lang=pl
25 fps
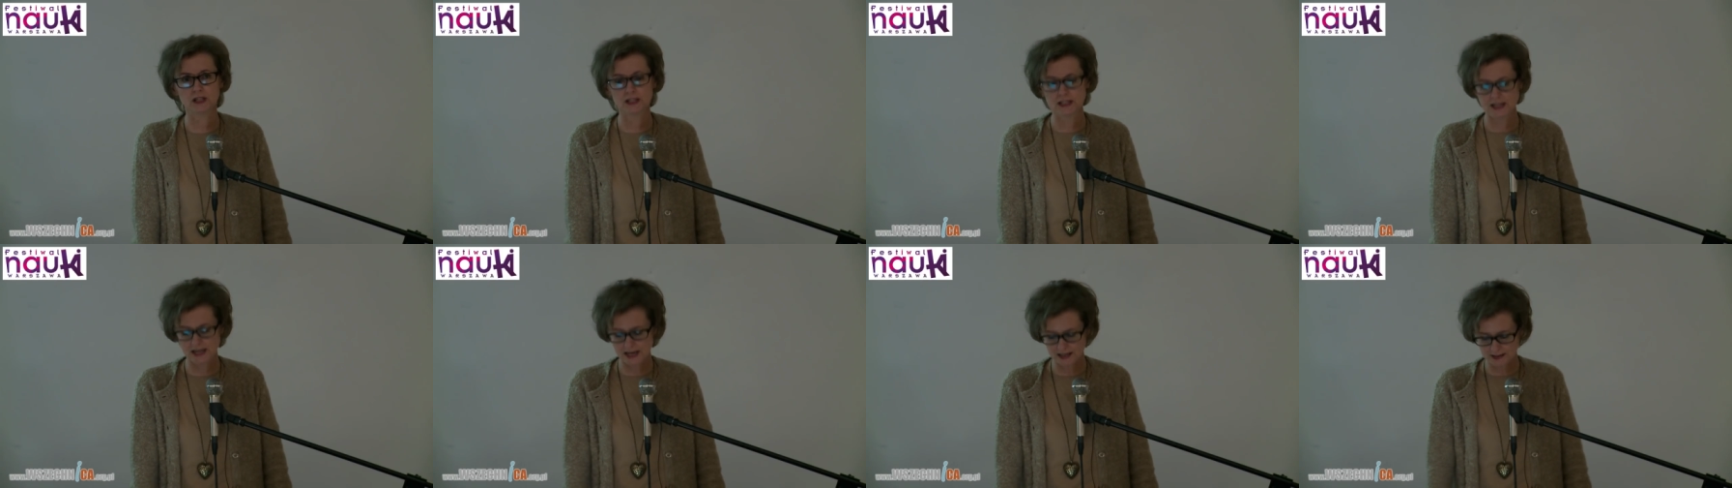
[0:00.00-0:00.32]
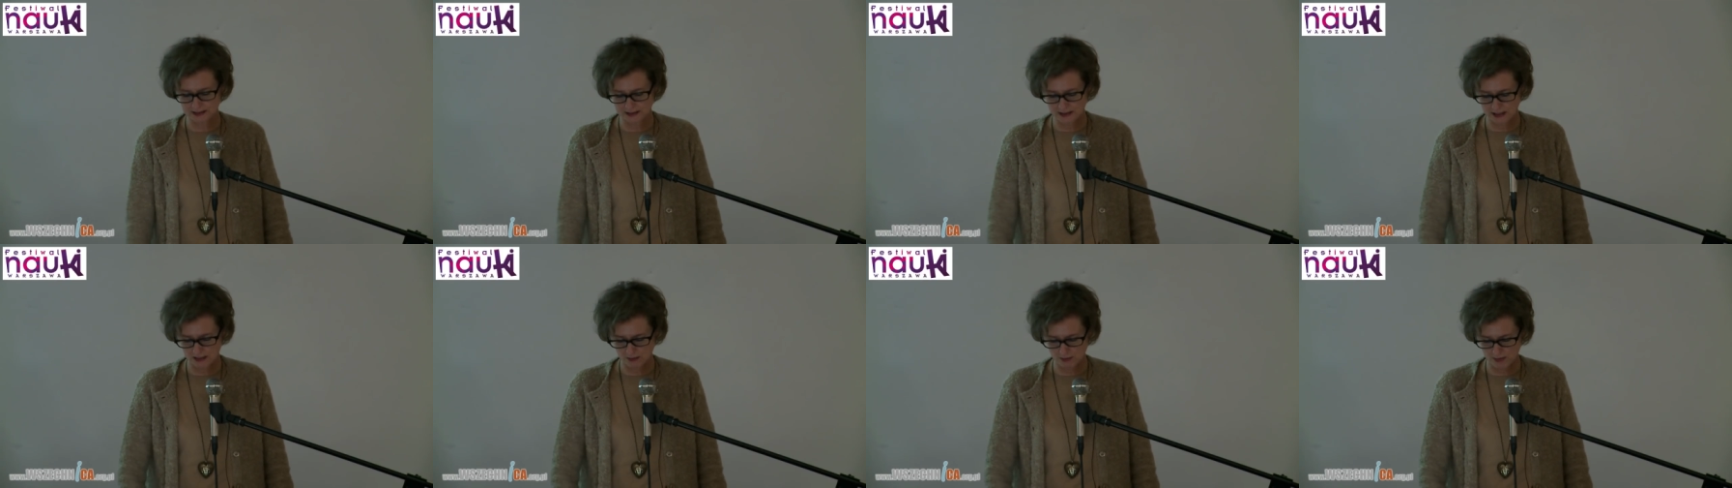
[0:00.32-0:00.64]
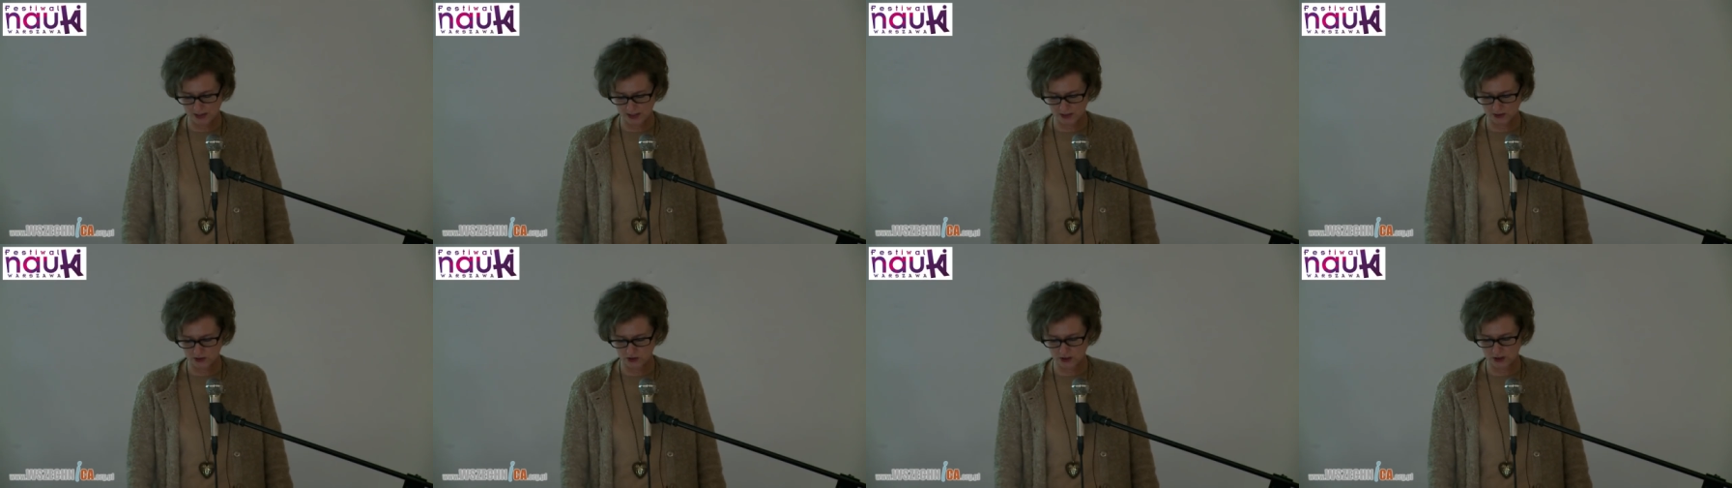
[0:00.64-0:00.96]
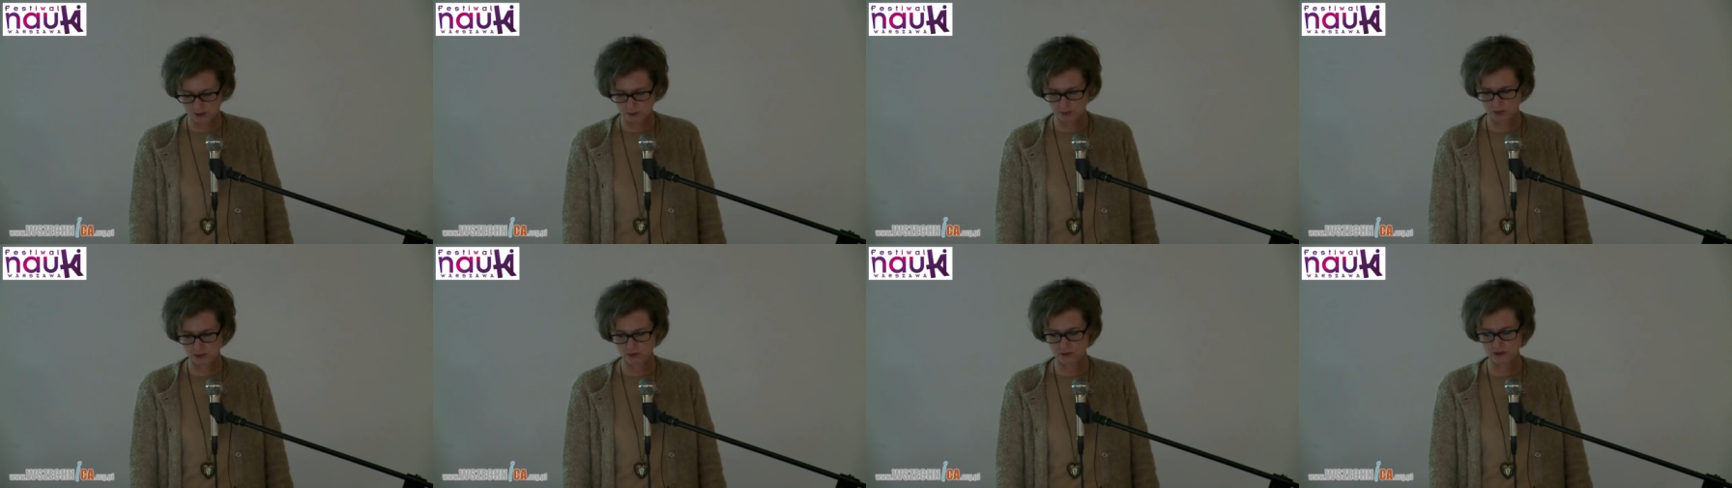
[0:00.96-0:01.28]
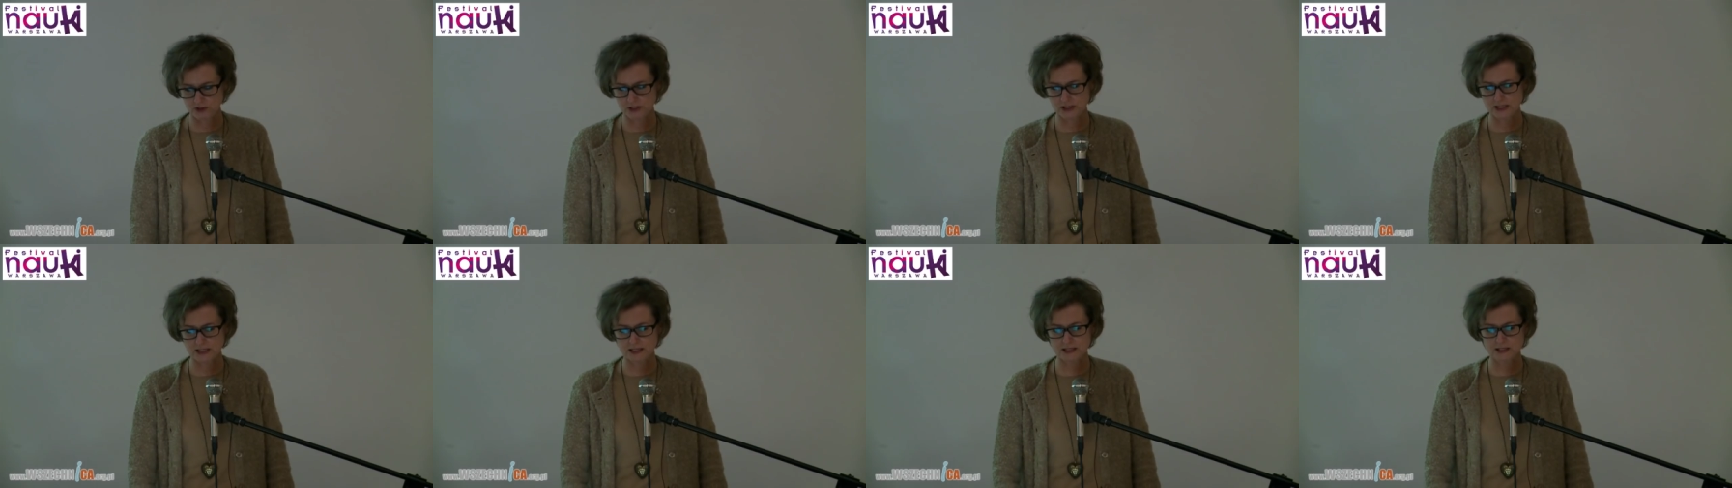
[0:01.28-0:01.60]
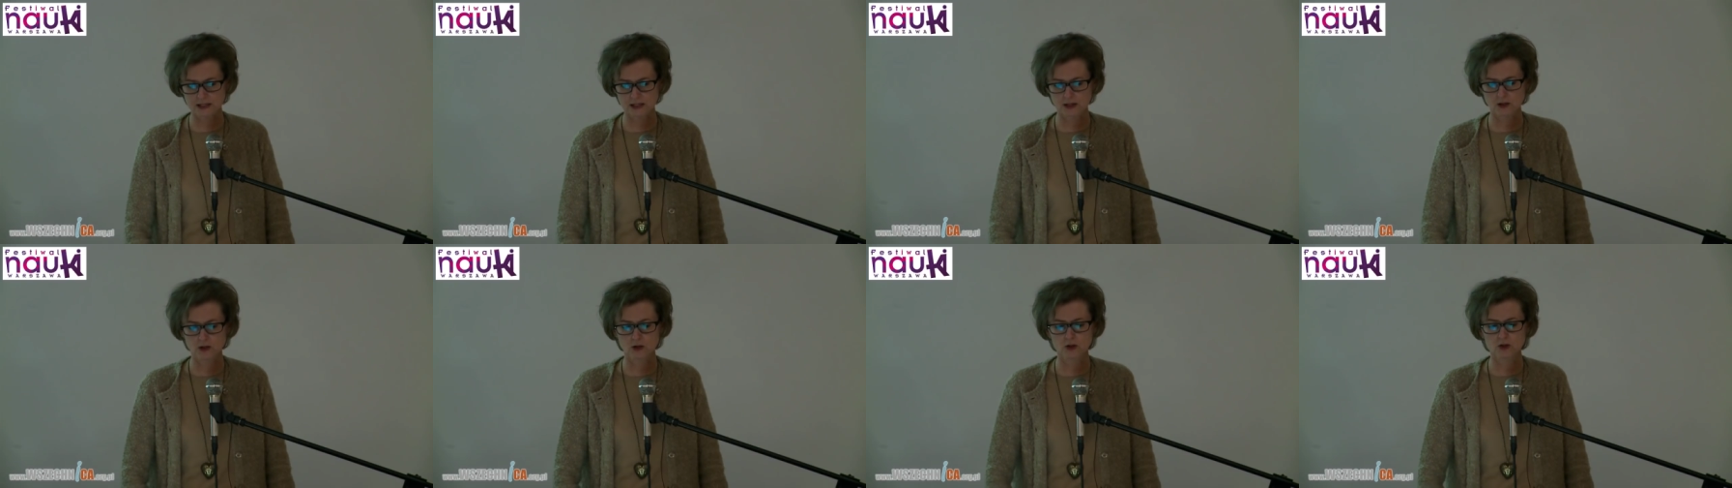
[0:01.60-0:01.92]
i jak najbardziej powinna
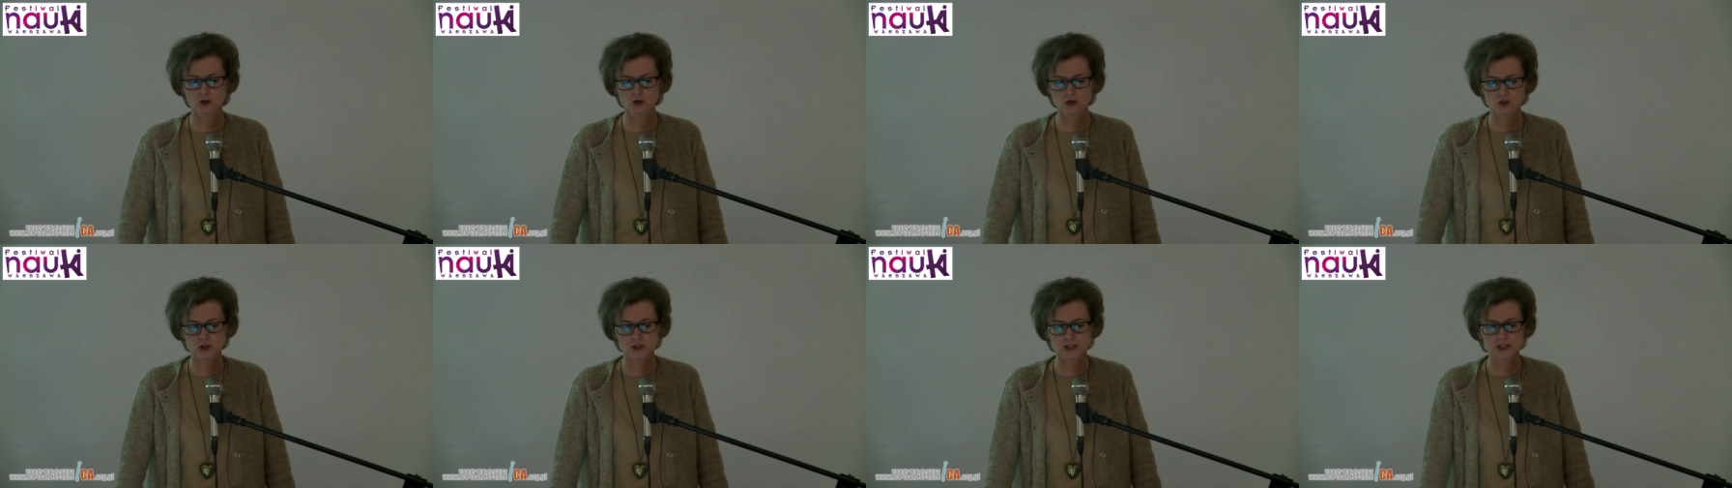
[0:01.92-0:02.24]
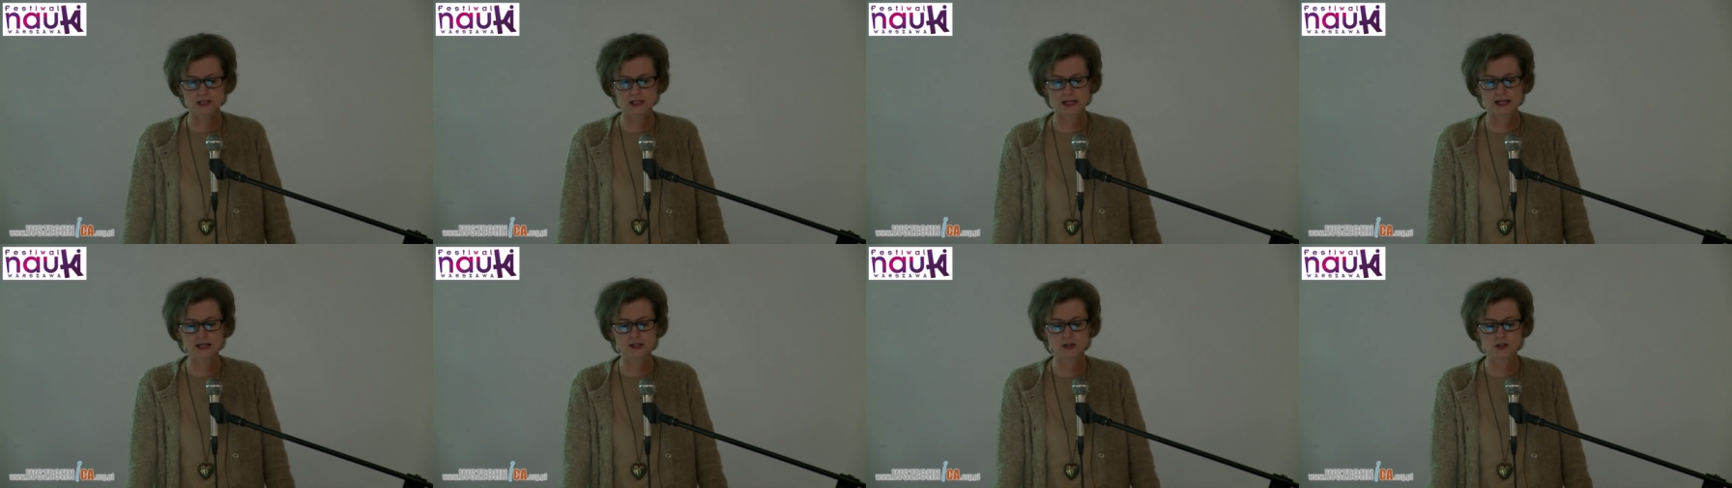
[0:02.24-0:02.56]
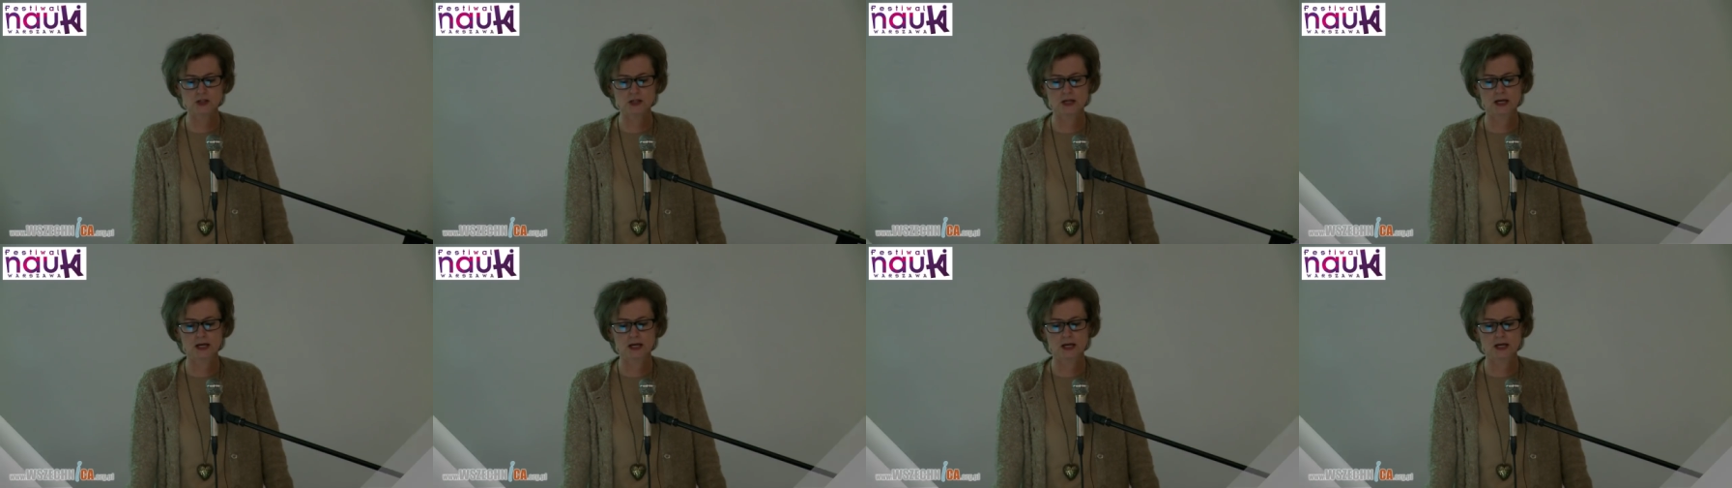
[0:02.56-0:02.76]
z tego korzystać,